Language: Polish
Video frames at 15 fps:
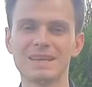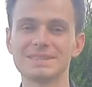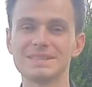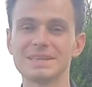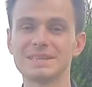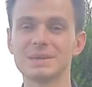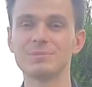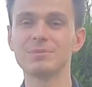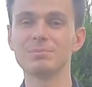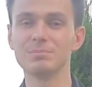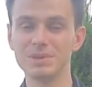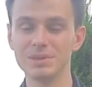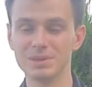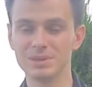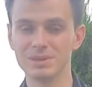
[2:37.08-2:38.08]
czasami
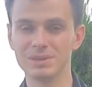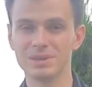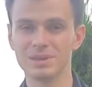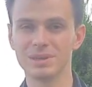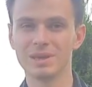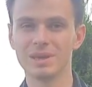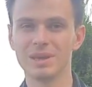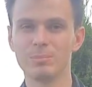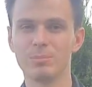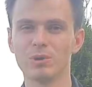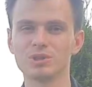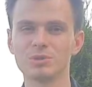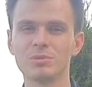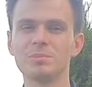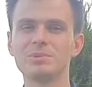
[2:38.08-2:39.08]
my
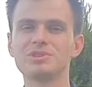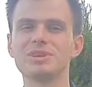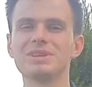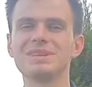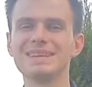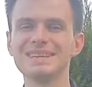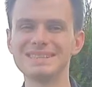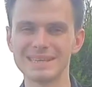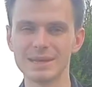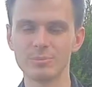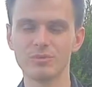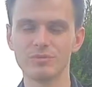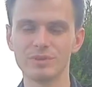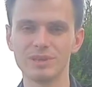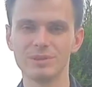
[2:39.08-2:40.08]
możemy być
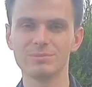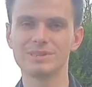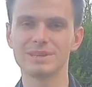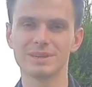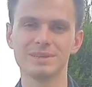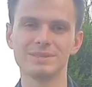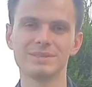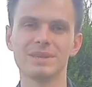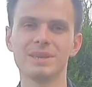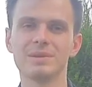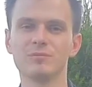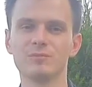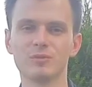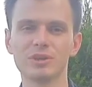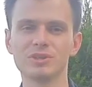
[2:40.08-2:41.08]
niesamowitym
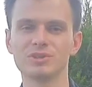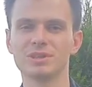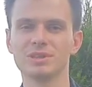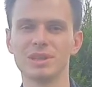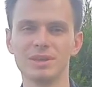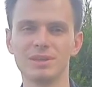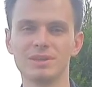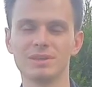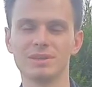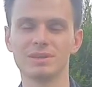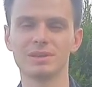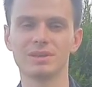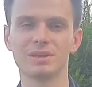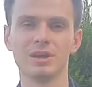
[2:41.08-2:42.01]
zachęceniem właśnie dla innych.